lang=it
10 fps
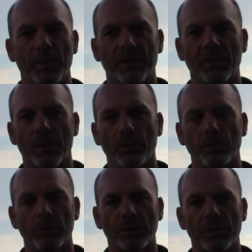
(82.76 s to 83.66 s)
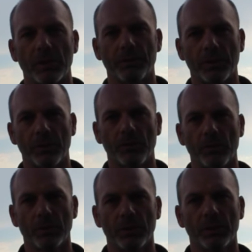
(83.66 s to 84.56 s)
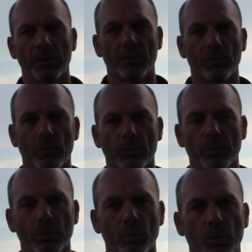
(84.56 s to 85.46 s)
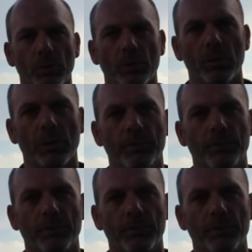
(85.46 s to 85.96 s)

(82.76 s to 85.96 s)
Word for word: passeranno tutte e tre le frazioni che sono il nuoto, la